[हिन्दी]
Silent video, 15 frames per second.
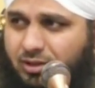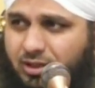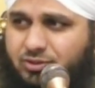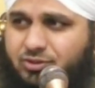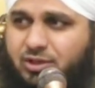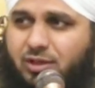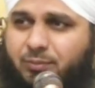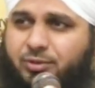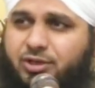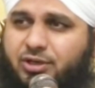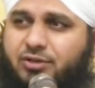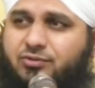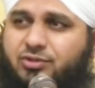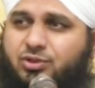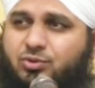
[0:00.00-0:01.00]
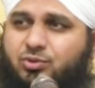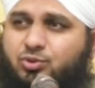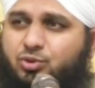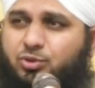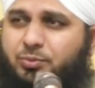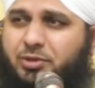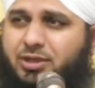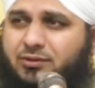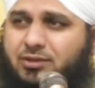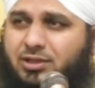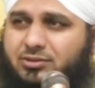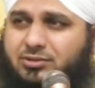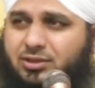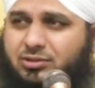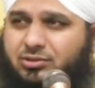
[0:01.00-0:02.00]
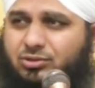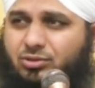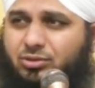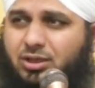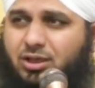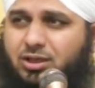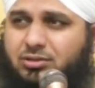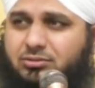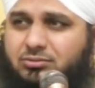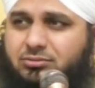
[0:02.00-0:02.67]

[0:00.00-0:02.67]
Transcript: एक सियाबी ने उसकी की हजूर मेरा दिल सख्त हो गया